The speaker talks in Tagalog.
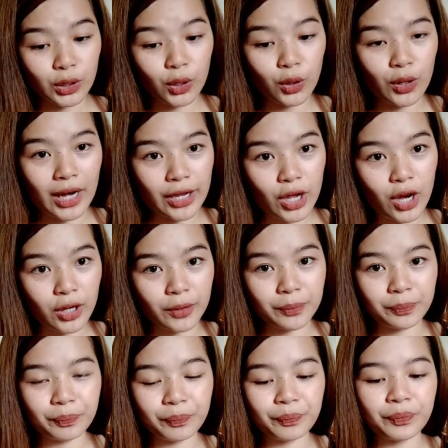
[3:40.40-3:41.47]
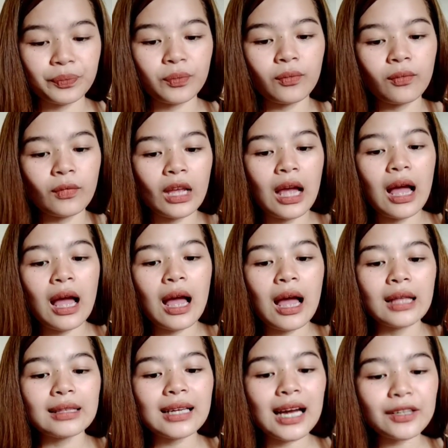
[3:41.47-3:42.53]
So, ayun.
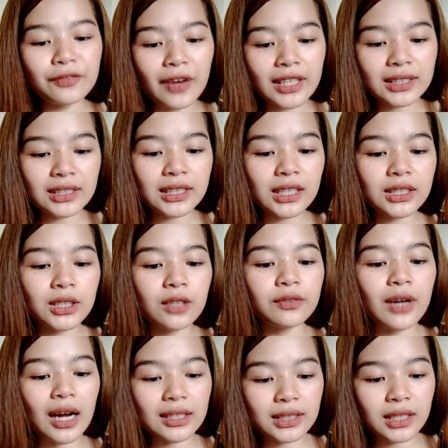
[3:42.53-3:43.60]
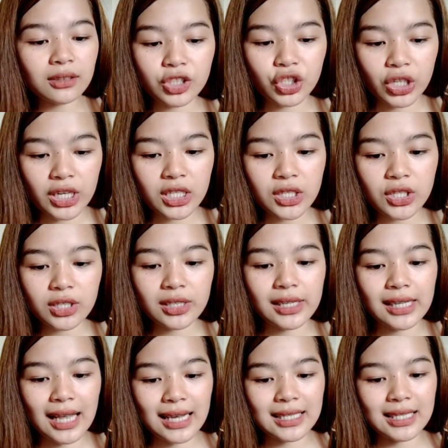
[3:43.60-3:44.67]
The advantages of
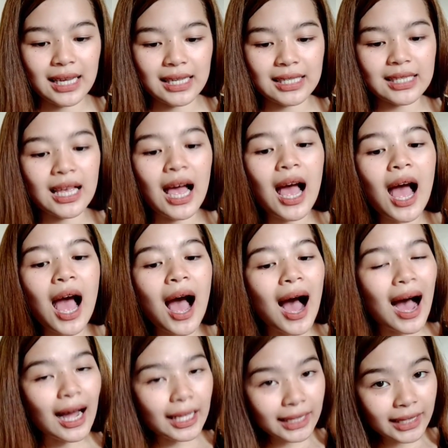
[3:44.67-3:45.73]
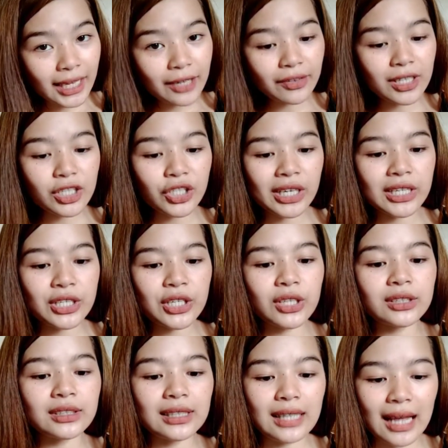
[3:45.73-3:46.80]
anti-radiation glasses.
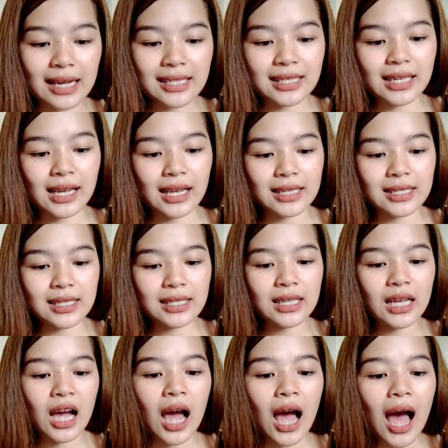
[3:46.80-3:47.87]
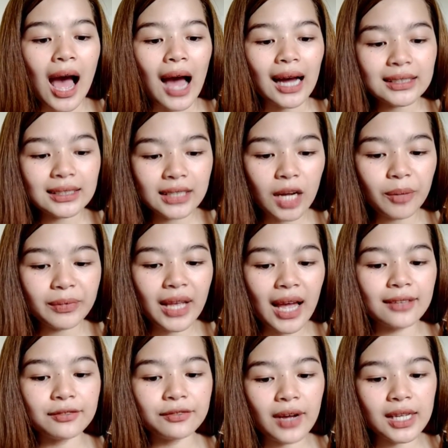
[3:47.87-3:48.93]
Anti-radiation glasses adopt the
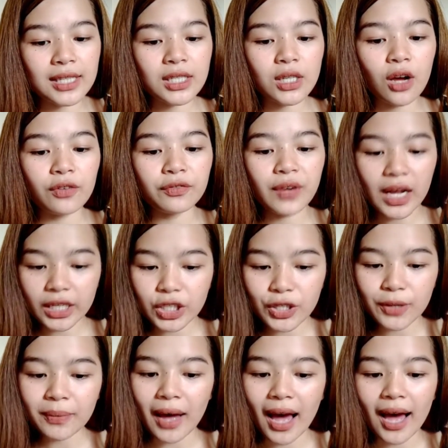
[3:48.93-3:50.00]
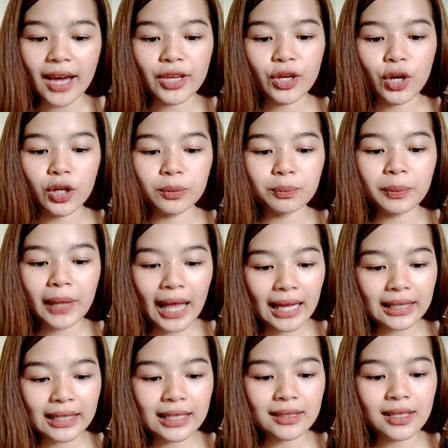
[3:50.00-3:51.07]
advance of vacuum ion
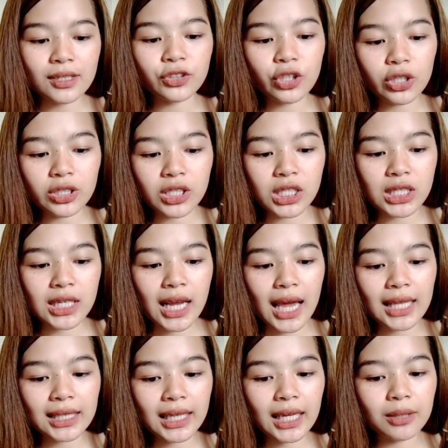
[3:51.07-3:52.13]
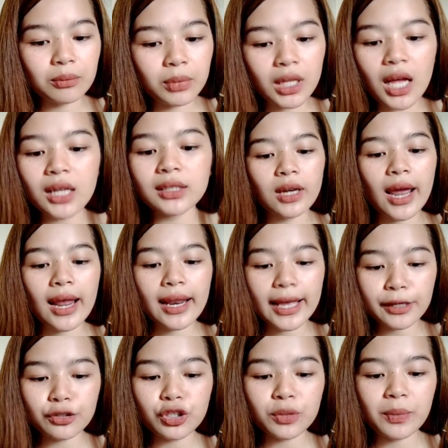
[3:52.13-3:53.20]
plating technology and can block the
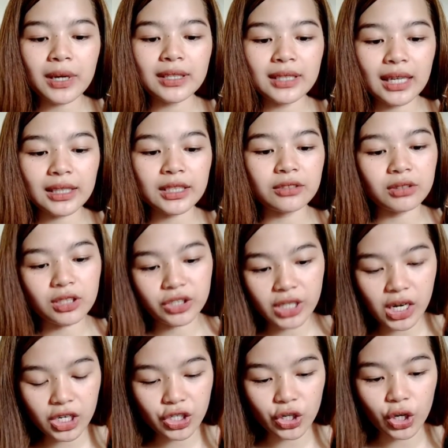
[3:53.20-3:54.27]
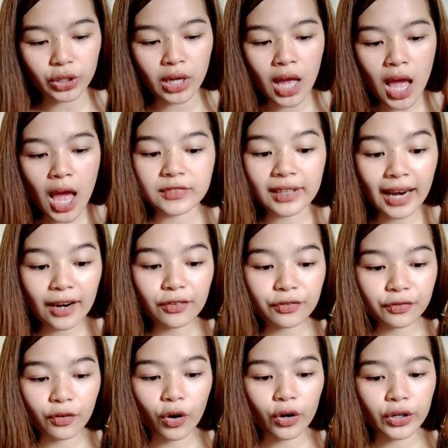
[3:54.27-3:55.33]
electromagnetic radiation,
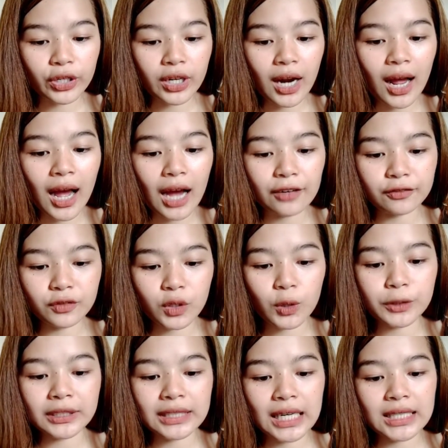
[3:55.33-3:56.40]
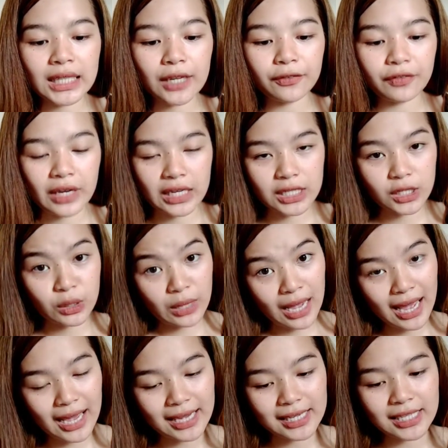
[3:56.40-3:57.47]
therefore have no side effects to
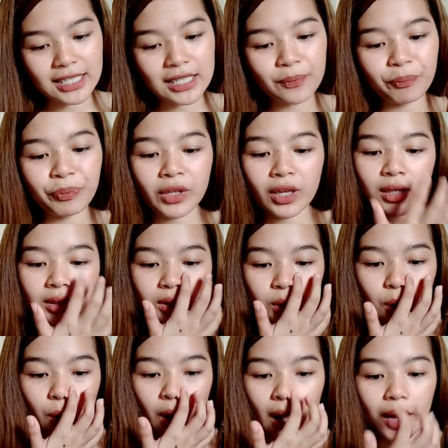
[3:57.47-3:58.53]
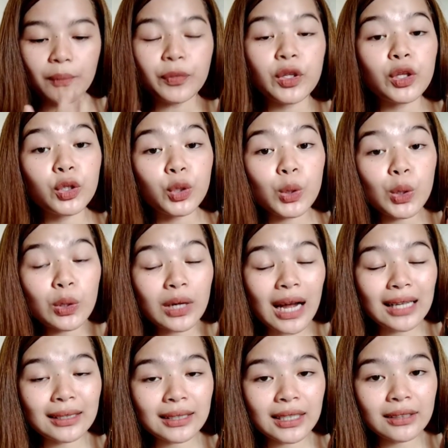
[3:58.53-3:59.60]
eyes. So, yung
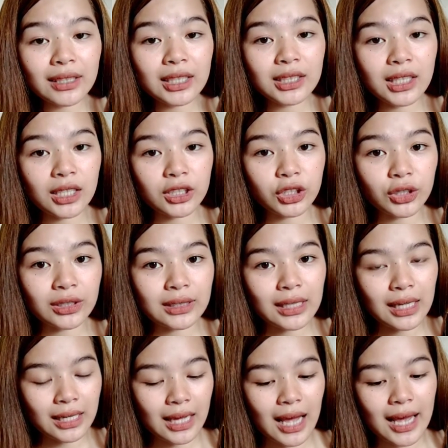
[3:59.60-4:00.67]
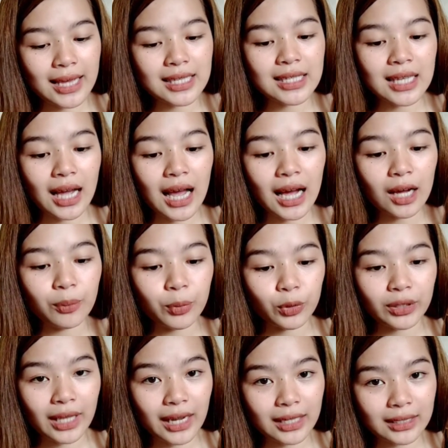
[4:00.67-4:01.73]
anti-radiation talaga is
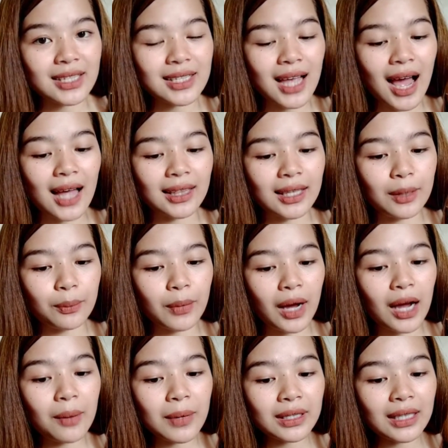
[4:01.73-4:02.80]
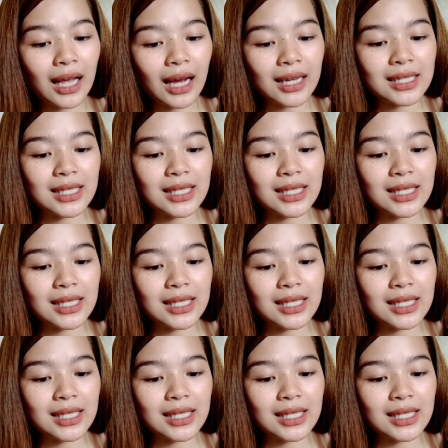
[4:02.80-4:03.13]
nakaka-protect sa ating mga mata